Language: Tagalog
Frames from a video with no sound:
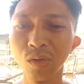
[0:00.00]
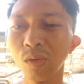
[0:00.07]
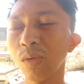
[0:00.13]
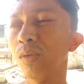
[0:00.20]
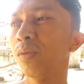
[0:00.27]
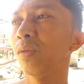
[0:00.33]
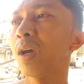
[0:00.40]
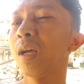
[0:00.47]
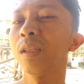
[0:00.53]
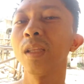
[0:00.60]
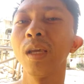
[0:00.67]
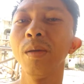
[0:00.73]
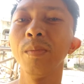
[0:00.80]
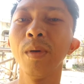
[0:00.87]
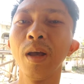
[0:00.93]
so kung
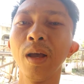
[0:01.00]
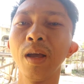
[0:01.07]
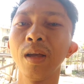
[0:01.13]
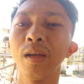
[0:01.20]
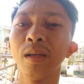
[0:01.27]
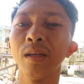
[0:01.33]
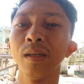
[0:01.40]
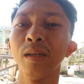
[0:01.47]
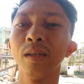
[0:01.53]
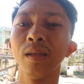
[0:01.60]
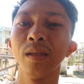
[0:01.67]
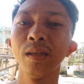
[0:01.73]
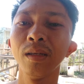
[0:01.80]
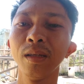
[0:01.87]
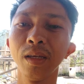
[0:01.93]
natay mga
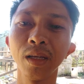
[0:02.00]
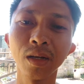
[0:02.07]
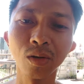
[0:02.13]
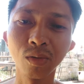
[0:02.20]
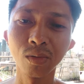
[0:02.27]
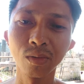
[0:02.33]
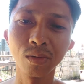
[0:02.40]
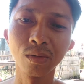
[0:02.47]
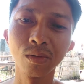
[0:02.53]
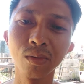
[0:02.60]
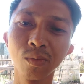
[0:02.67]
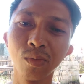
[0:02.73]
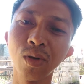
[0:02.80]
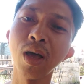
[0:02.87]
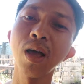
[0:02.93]
iro
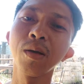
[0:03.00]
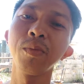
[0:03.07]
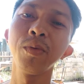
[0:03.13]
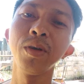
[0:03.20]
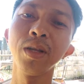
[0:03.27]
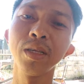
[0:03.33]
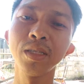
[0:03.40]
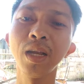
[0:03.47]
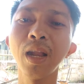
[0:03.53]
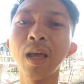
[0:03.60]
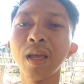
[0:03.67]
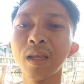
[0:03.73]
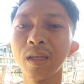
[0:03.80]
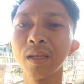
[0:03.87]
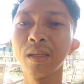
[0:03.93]
mulaag mo gina sila
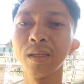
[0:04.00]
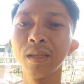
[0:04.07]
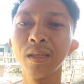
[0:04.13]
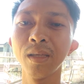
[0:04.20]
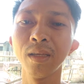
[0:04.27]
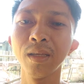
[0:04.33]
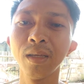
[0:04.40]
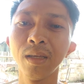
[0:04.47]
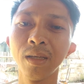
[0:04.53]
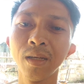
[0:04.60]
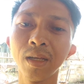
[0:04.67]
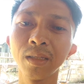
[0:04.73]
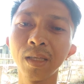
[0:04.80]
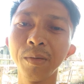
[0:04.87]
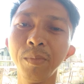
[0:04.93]

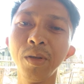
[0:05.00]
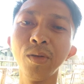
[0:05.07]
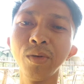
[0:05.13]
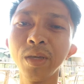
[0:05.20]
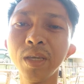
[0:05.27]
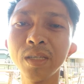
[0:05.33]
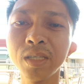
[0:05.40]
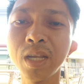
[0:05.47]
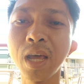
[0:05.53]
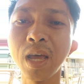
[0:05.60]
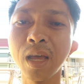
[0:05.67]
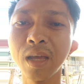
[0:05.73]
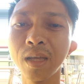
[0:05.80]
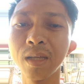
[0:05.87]
natay binuhing isda